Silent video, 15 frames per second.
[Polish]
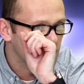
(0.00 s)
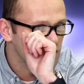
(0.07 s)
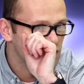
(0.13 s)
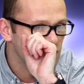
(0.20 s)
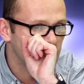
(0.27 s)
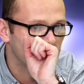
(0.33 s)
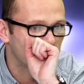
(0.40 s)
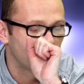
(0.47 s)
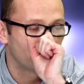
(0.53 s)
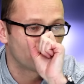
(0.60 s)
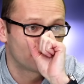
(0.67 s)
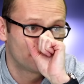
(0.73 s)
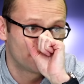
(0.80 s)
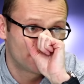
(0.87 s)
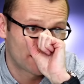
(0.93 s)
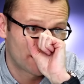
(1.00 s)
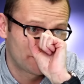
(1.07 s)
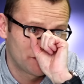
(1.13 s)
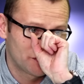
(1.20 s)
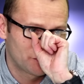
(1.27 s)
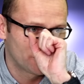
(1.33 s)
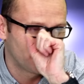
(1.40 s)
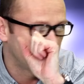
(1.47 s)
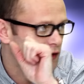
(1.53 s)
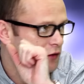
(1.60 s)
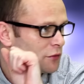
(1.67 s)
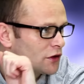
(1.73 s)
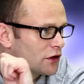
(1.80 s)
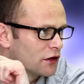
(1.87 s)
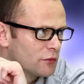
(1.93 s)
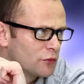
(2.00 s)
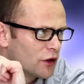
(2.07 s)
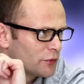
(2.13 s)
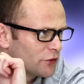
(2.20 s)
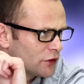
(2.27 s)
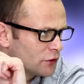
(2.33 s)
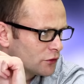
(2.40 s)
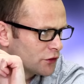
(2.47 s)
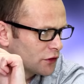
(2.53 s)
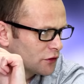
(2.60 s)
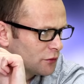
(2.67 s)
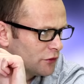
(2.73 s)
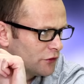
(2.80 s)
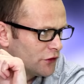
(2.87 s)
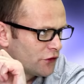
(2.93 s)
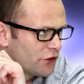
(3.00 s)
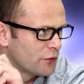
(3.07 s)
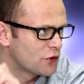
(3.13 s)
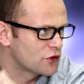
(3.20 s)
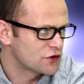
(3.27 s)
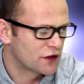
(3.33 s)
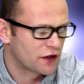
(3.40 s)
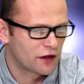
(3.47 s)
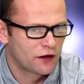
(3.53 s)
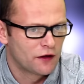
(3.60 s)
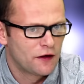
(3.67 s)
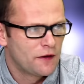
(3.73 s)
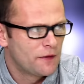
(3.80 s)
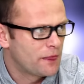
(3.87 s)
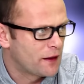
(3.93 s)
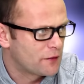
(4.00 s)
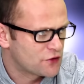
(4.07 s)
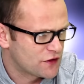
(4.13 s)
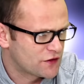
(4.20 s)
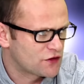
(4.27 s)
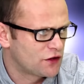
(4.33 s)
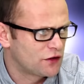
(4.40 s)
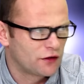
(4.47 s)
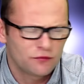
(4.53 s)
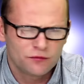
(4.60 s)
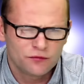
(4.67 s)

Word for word: Kaczyński jako wytrawny policzek, bo tego mu absolutnie odmówić nie można. No jest na, wybitny na poza przestrzeni... jakby